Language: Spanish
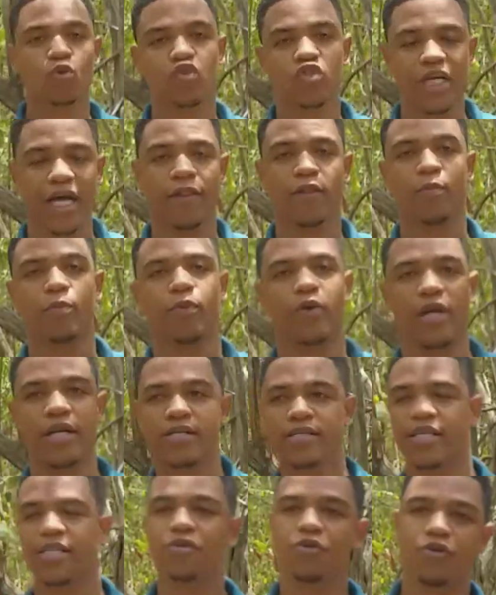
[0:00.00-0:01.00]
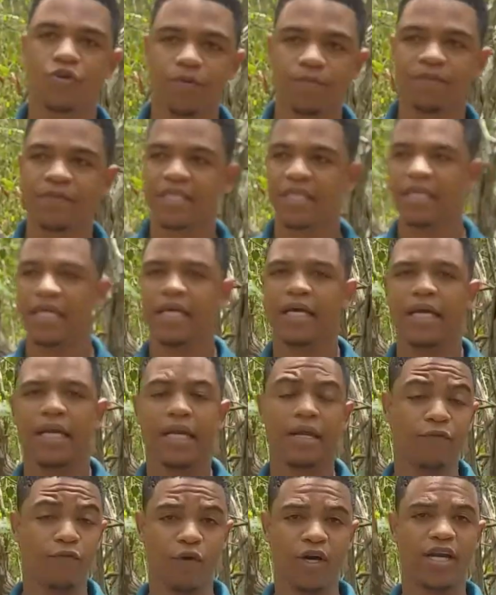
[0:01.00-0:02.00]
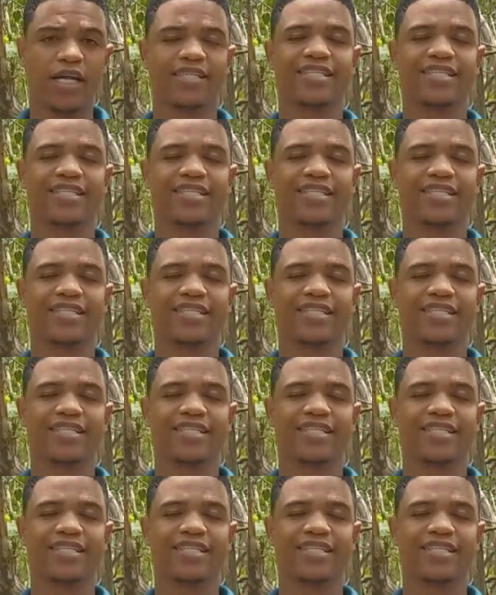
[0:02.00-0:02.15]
usado por el Señor le fue